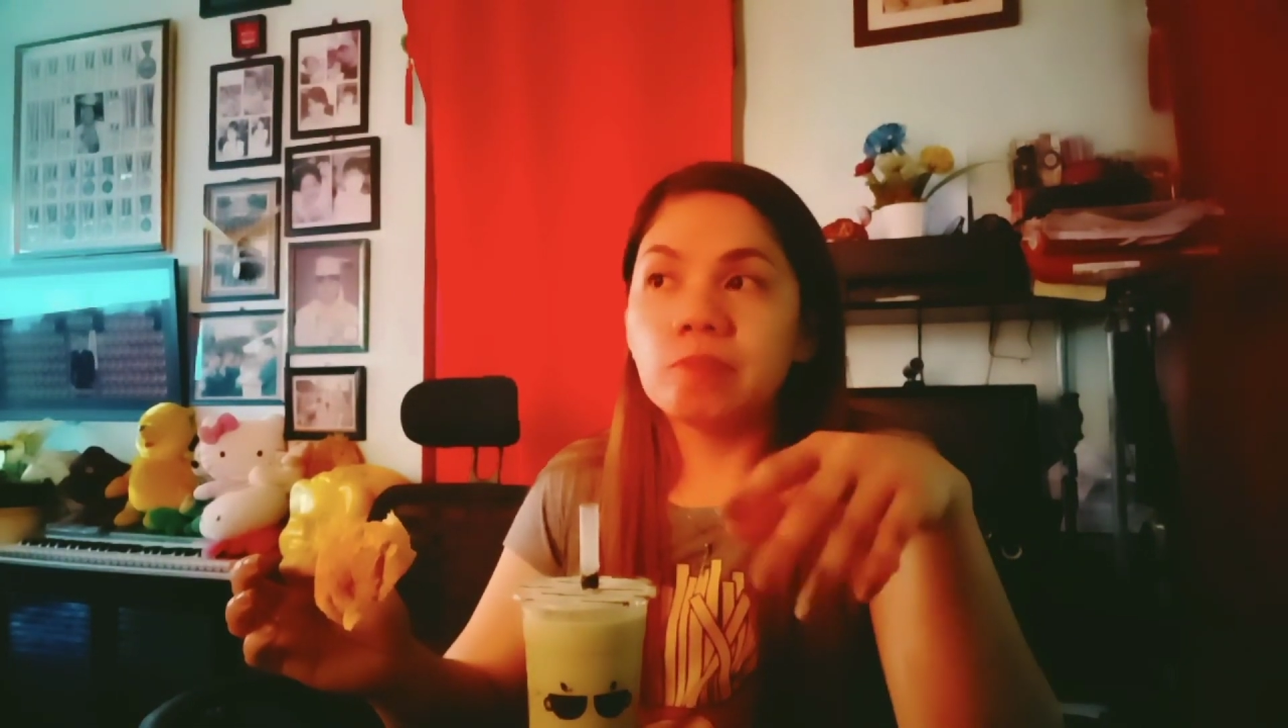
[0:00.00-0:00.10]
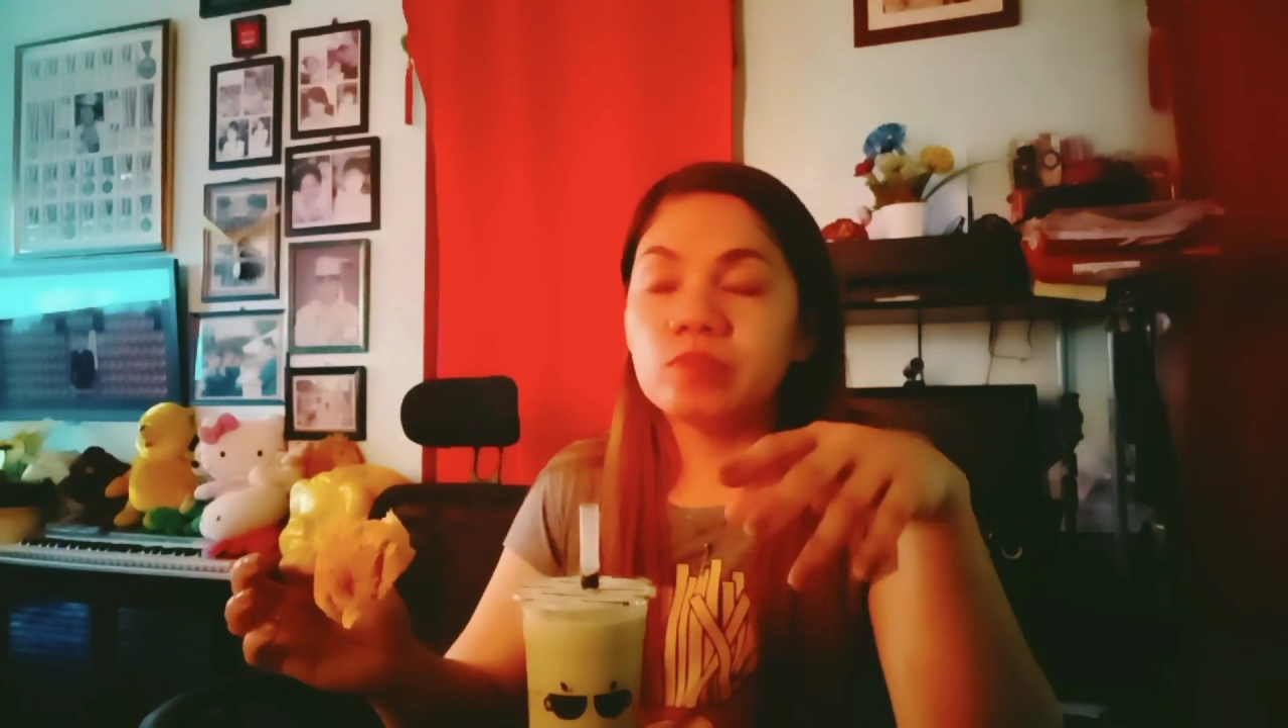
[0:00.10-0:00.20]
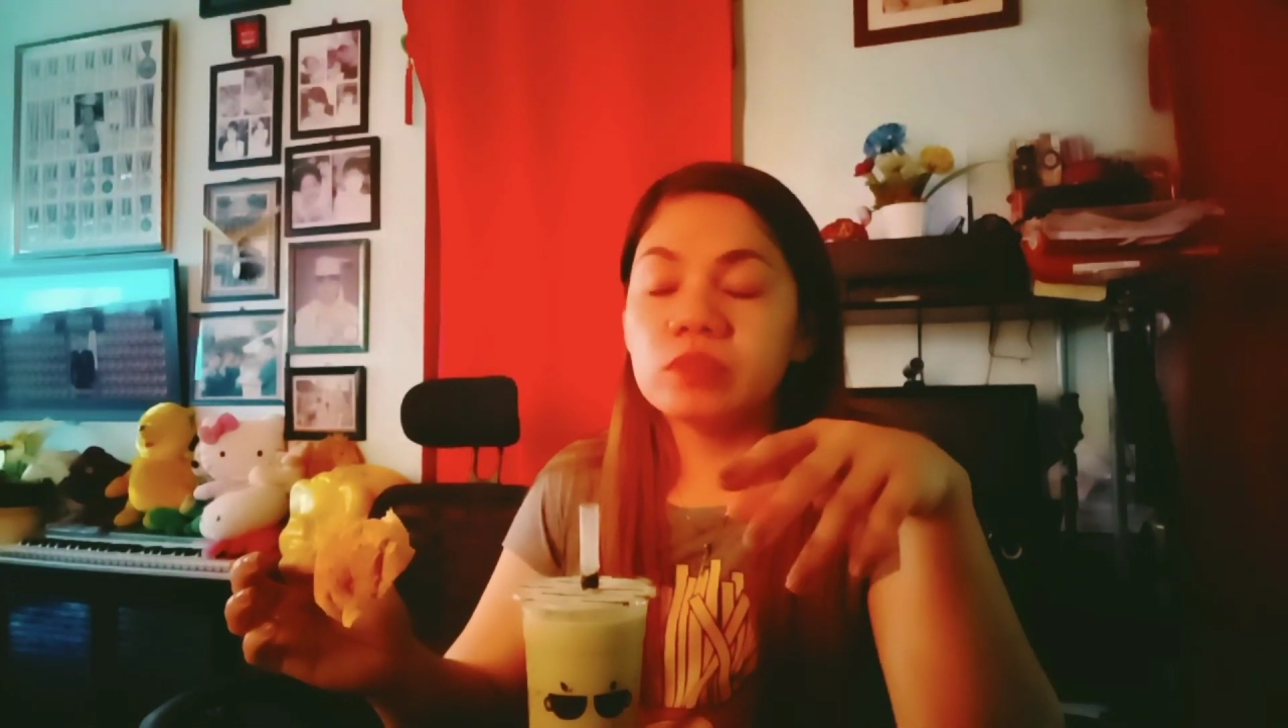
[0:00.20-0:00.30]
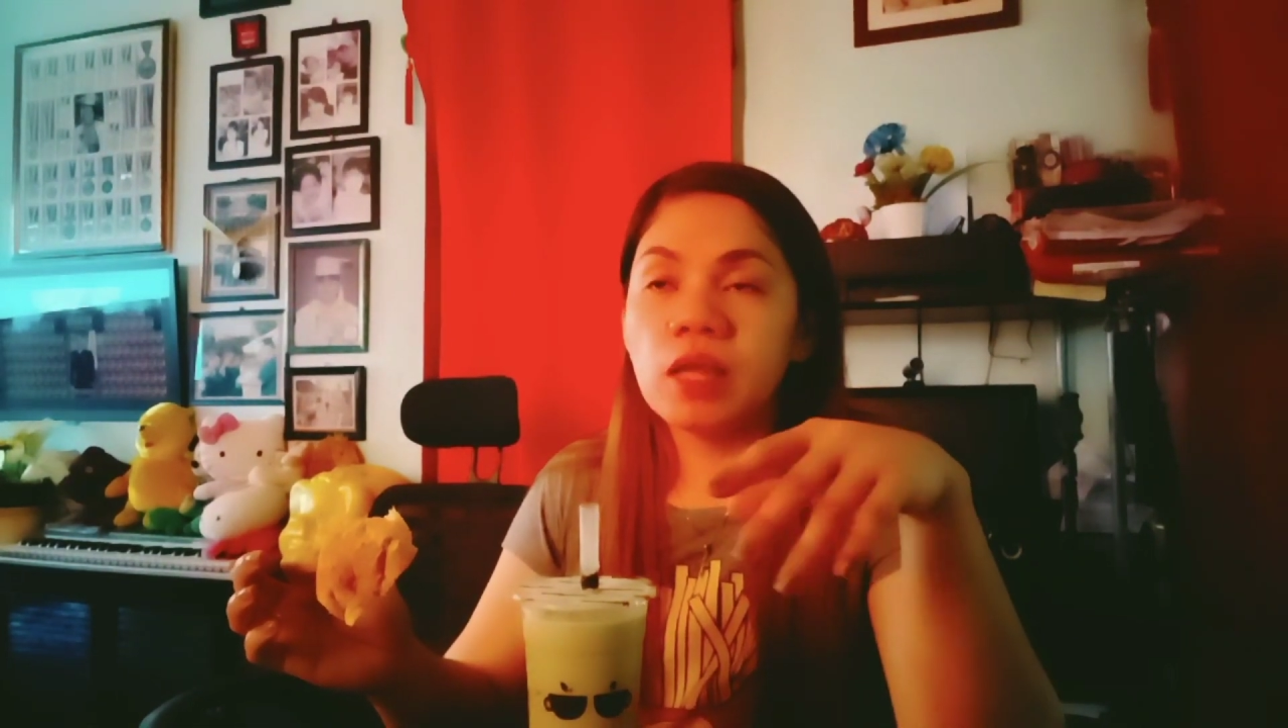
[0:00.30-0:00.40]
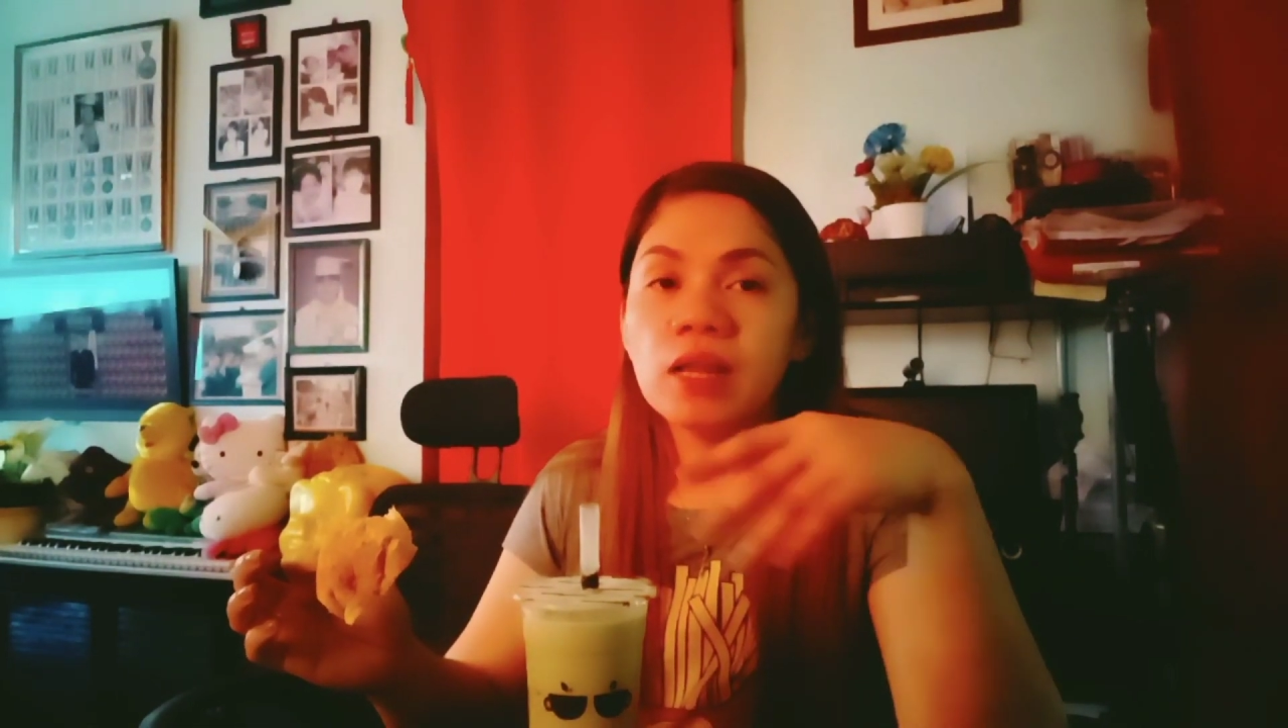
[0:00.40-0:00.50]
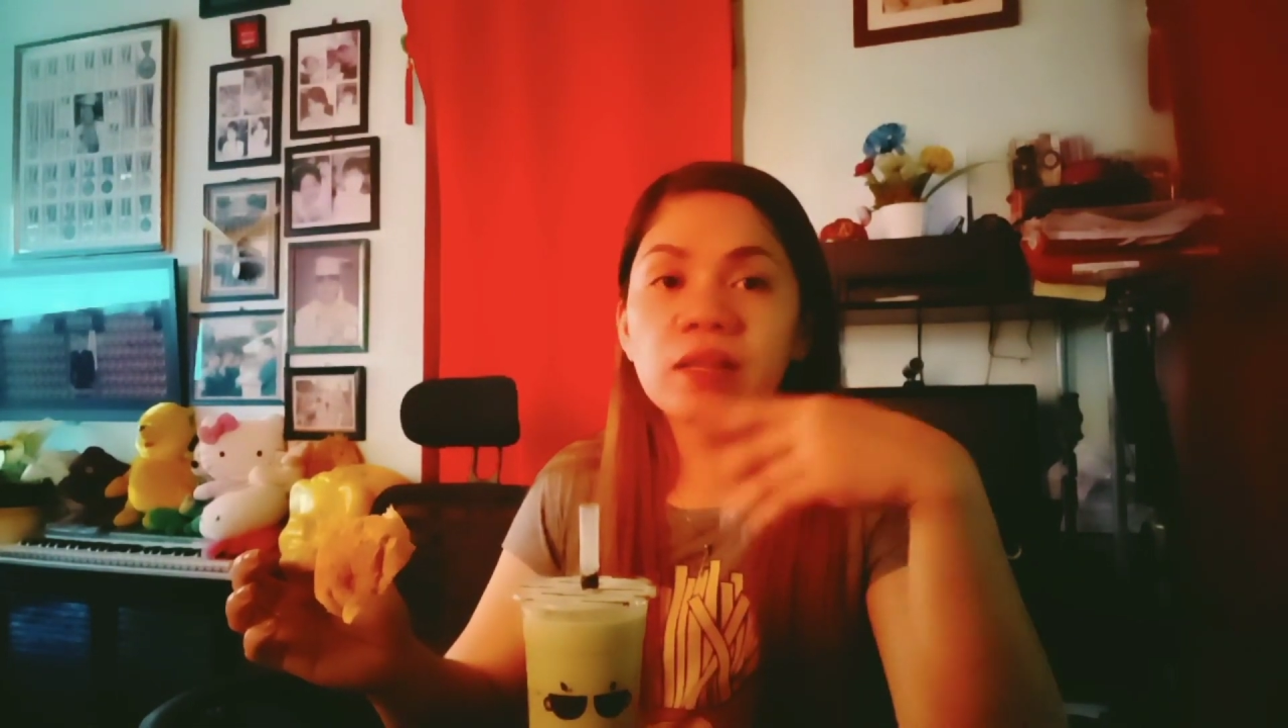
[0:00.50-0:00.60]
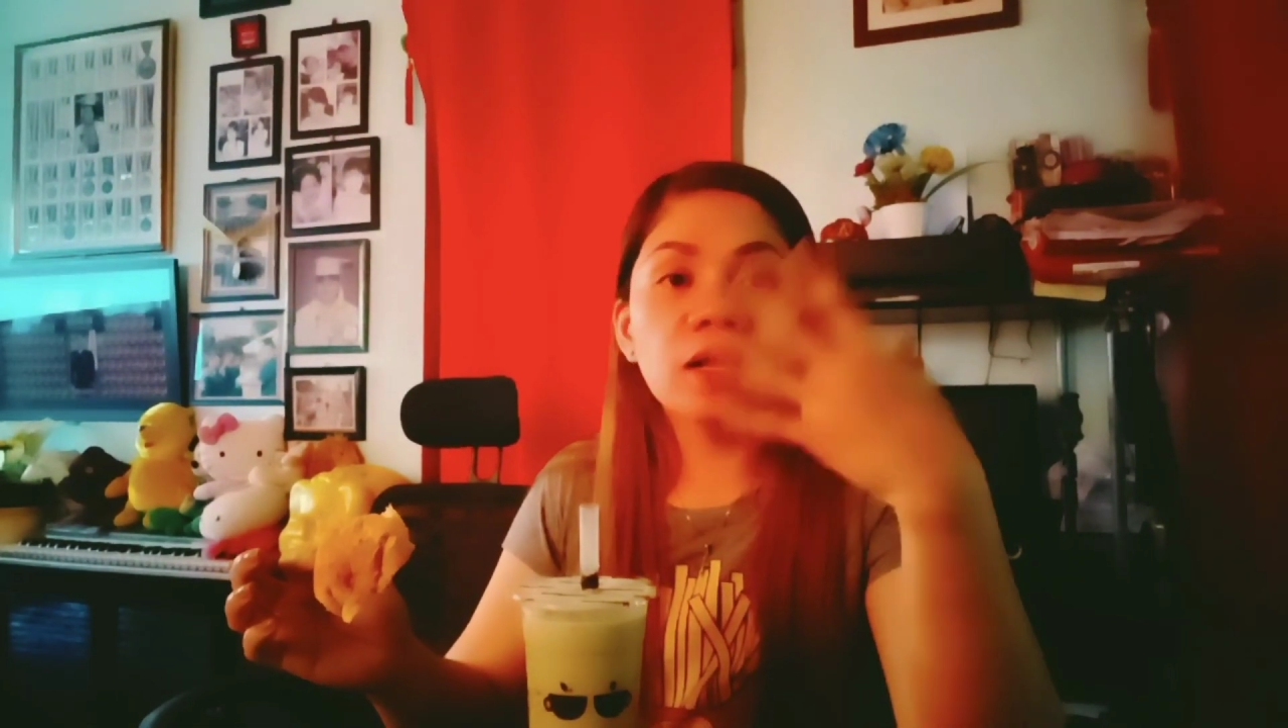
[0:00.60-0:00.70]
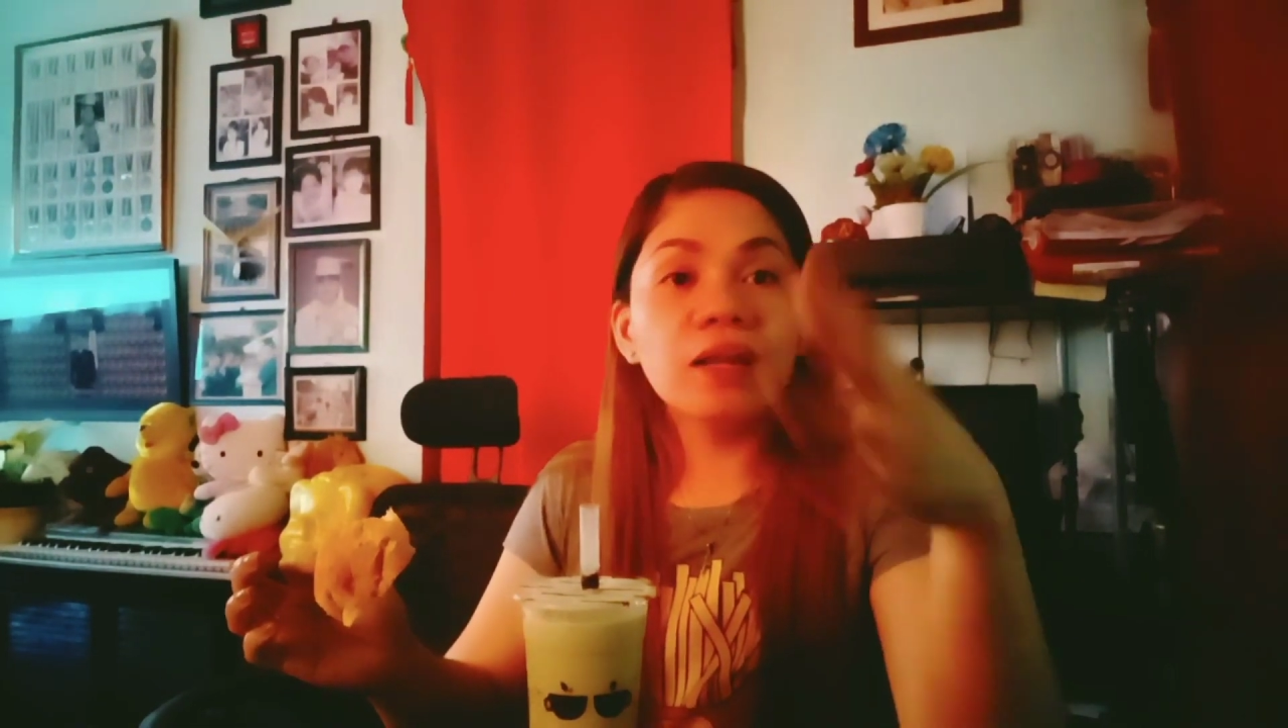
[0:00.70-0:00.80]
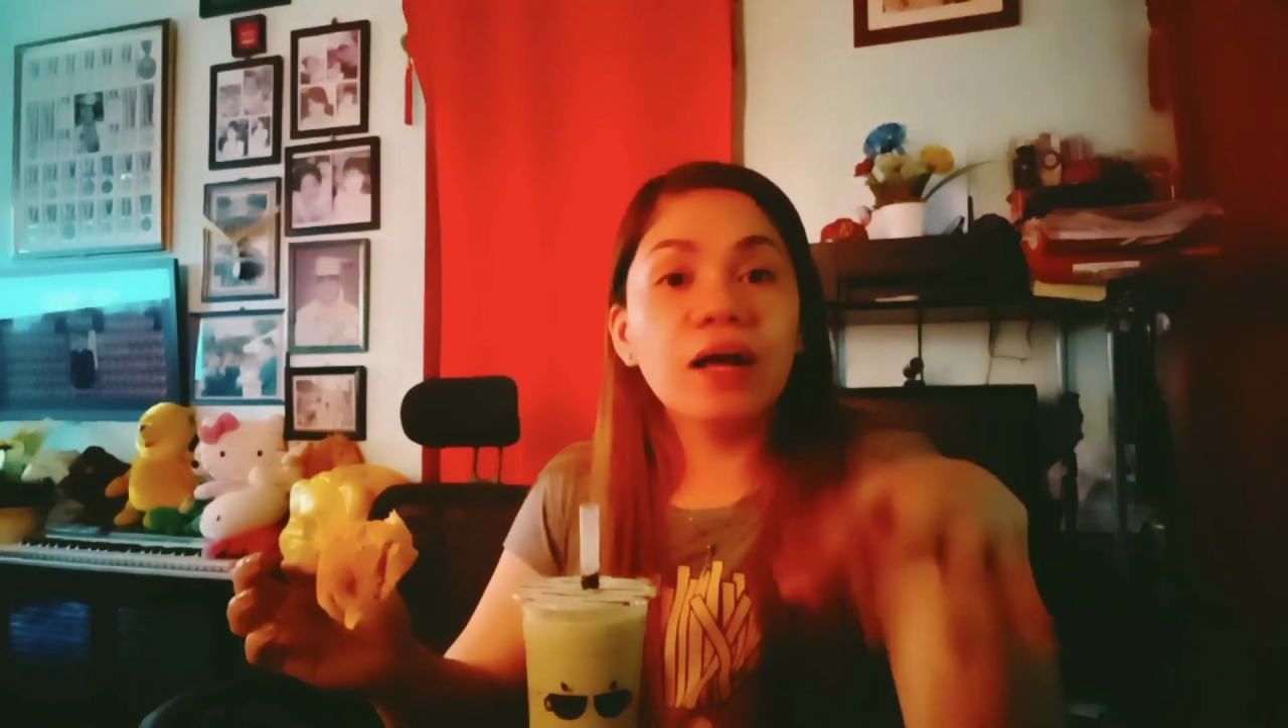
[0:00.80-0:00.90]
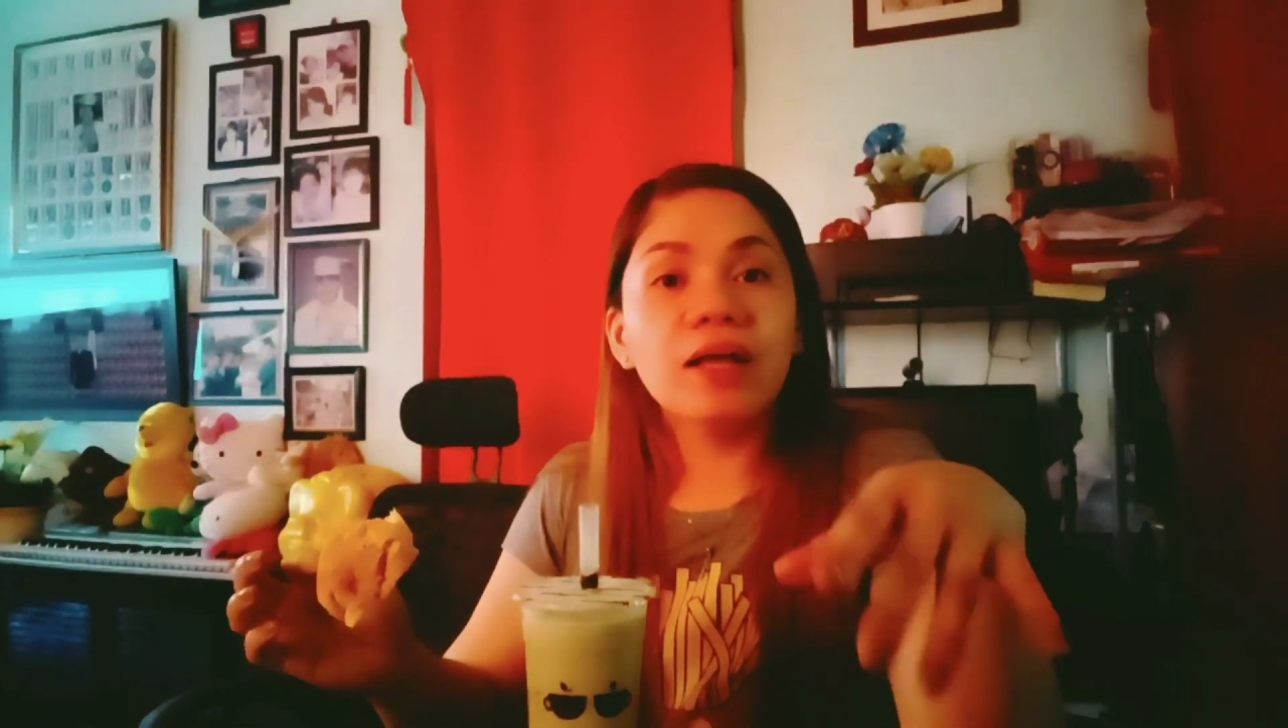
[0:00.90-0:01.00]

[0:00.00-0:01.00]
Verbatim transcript: Dahil naglakad